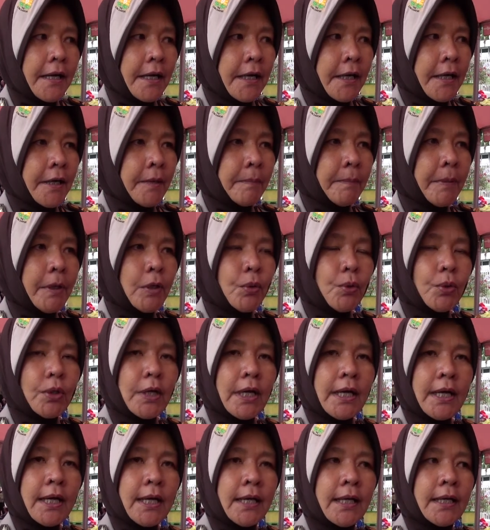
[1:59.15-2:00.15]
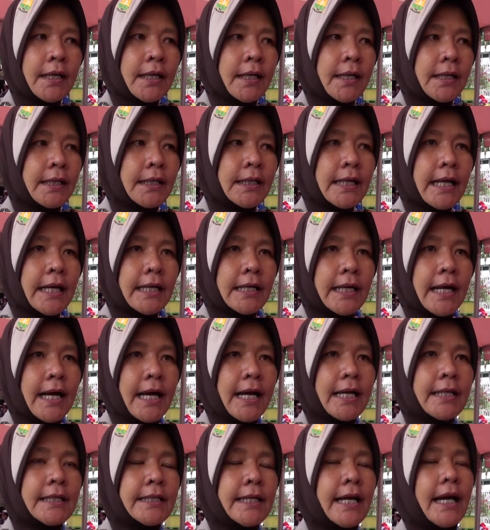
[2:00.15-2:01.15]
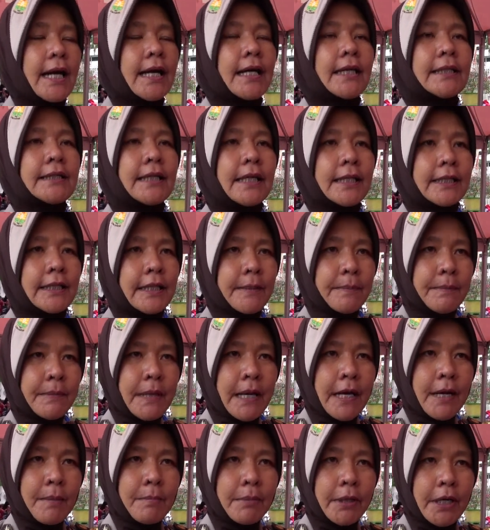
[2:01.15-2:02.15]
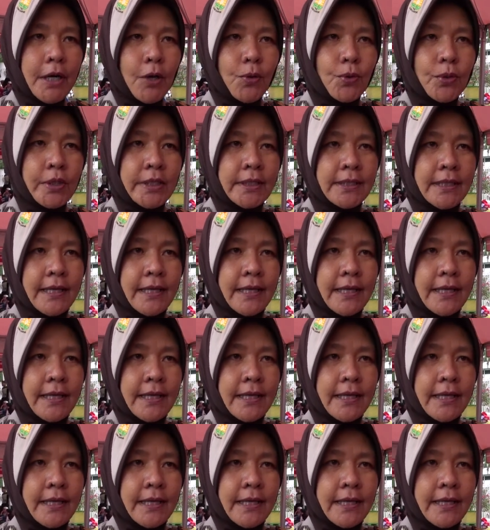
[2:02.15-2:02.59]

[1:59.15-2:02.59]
uh, pengguna kendaraan dia akan tertib dalam berlalu